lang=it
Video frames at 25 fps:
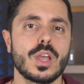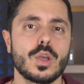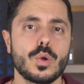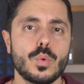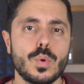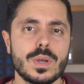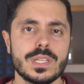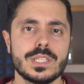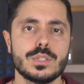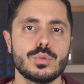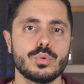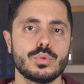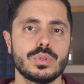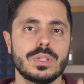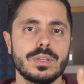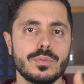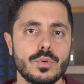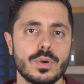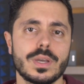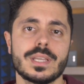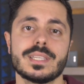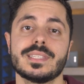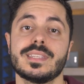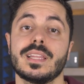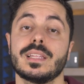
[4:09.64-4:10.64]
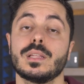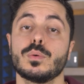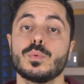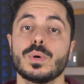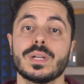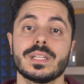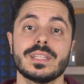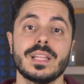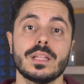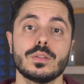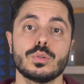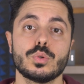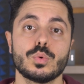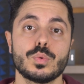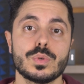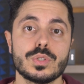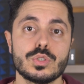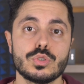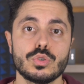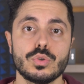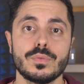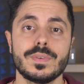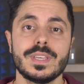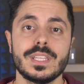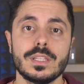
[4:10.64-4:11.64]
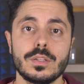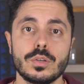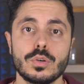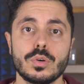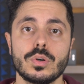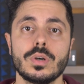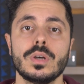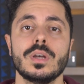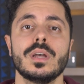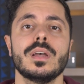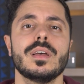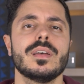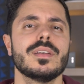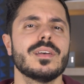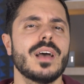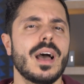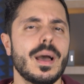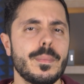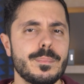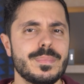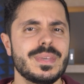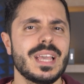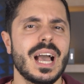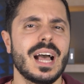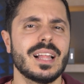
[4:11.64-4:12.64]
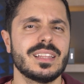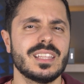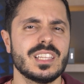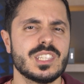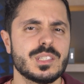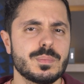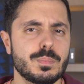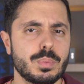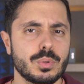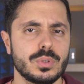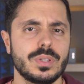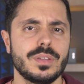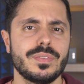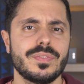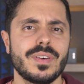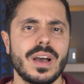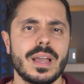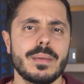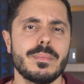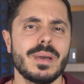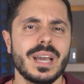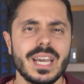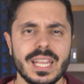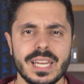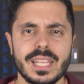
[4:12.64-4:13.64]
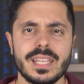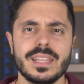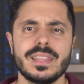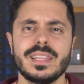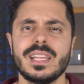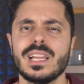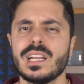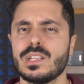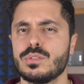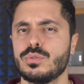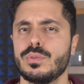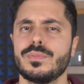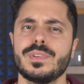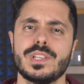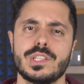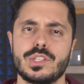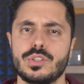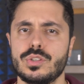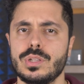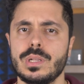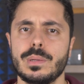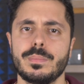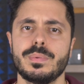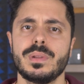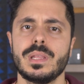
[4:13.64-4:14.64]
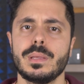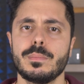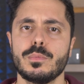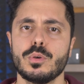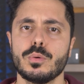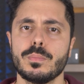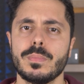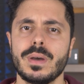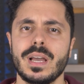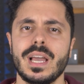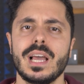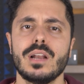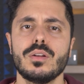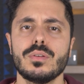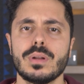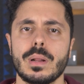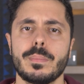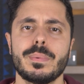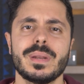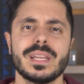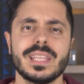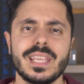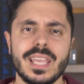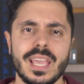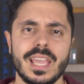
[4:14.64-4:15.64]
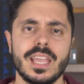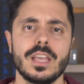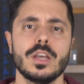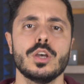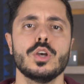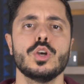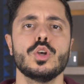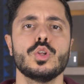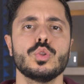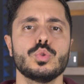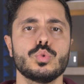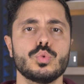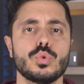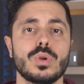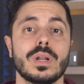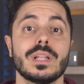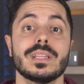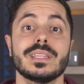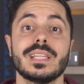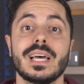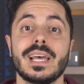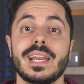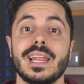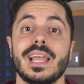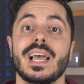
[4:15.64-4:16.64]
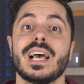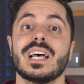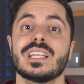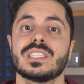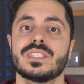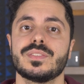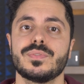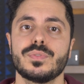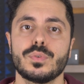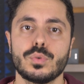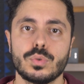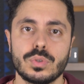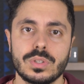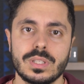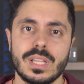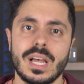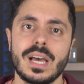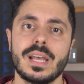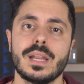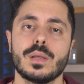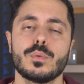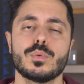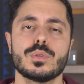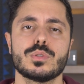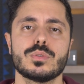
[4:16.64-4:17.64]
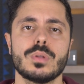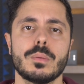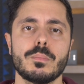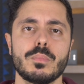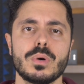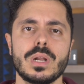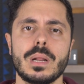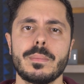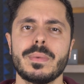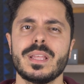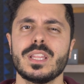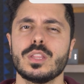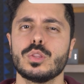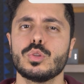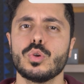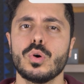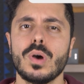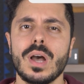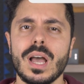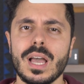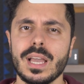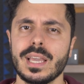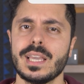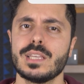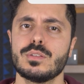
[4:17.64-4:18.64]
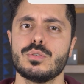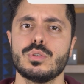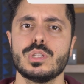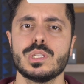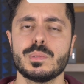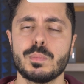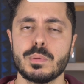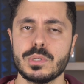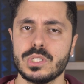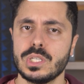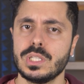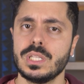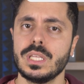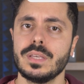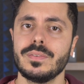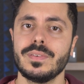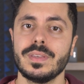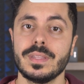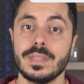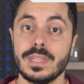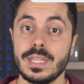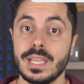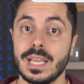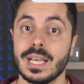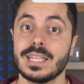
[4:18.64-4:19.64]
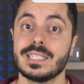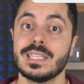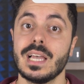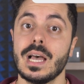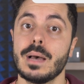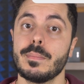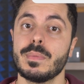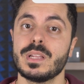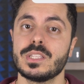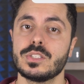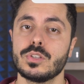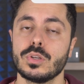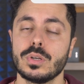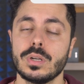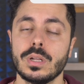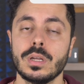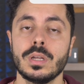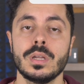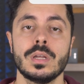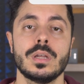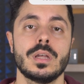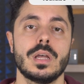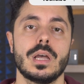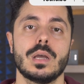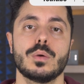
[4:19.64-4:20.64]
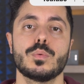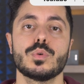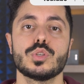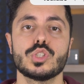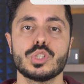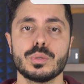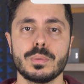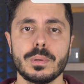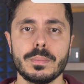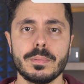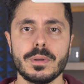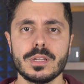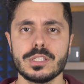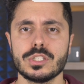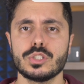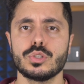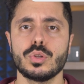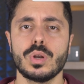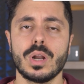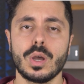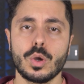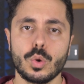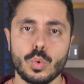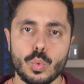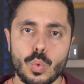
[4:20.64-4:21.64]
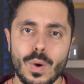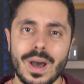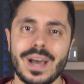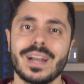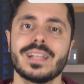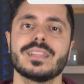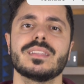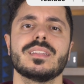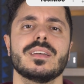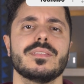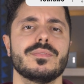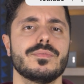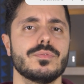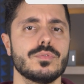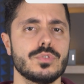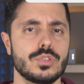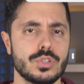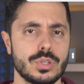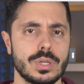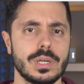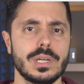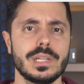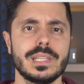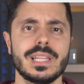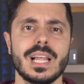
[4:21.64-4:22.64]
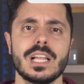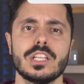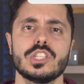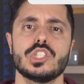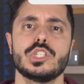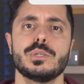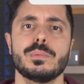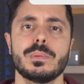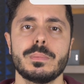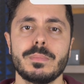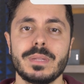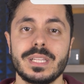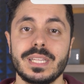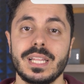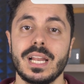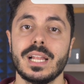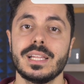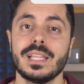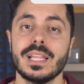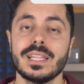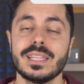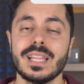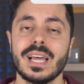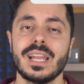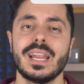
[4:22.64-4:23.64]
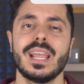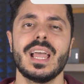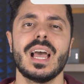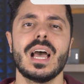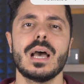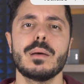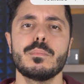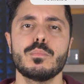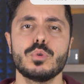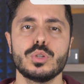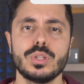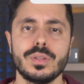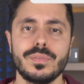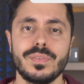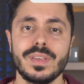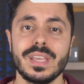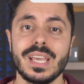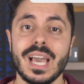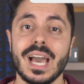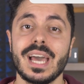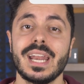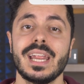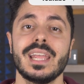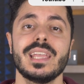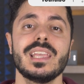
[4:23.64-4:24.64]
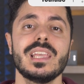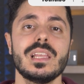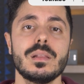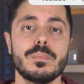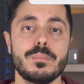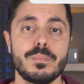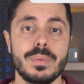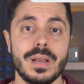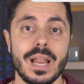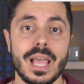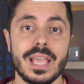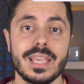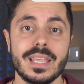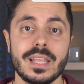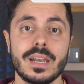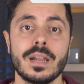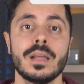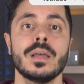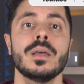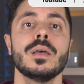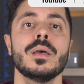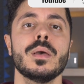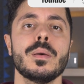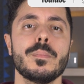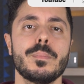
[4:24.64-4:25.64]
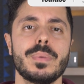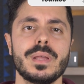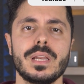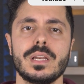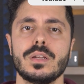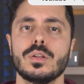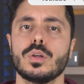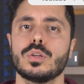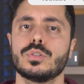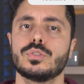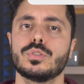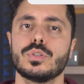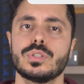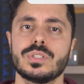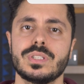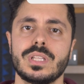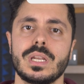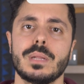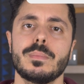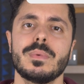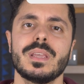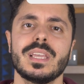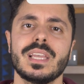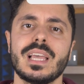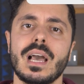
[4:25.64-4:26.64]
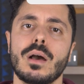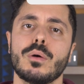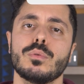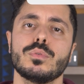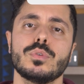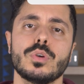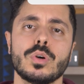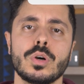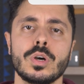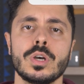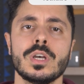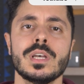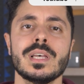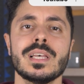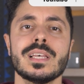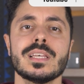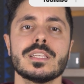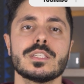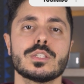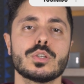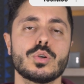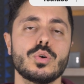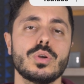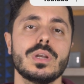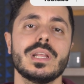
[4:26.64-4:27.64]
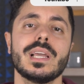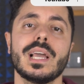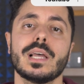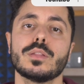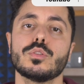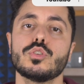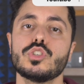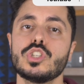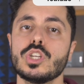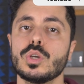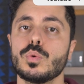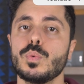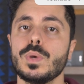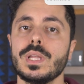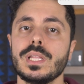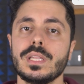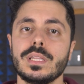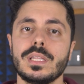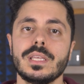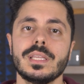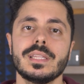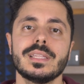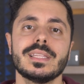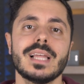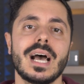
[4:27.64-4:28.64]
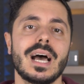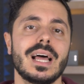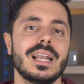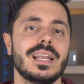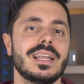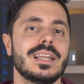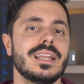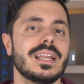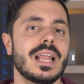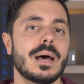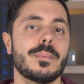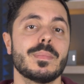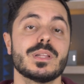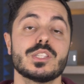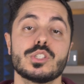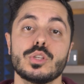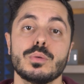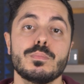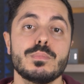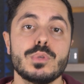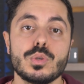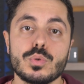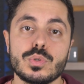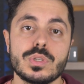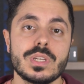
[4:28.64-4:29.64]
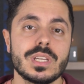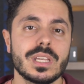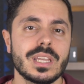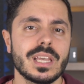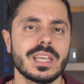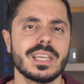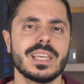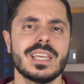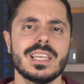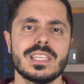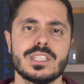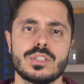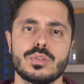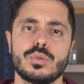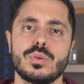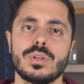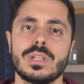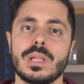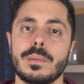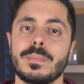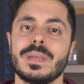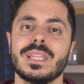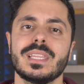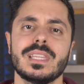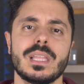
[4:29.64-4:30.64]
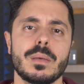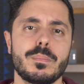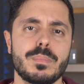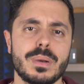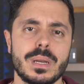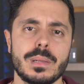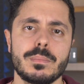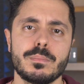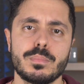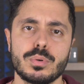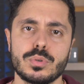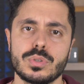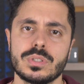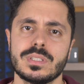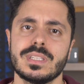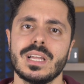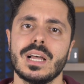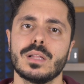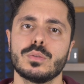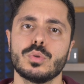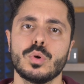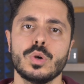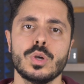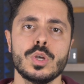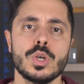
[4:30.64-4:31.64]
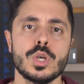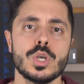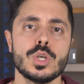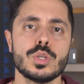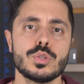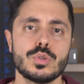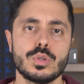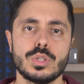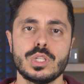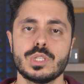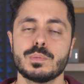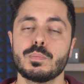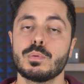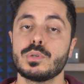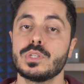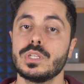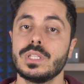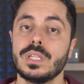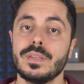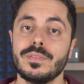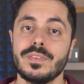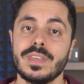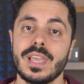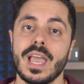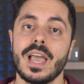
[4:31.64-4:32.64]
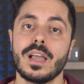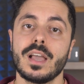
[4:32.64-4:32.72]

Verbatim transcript: che quasi tutti voi che state guardando questo video abbiate Spotify, magari nella sua versione premium. Allora perché non andare a sfruttare questo abbonamento anche sui dispositivi di casa Amazon? A questo proposito la quarta funzionalità ci permetterà di andare a modificare il player per il nostro streaming audio scollegandoci quindi dall'Amazon Music che è solitamente preimpostato sui dispositivi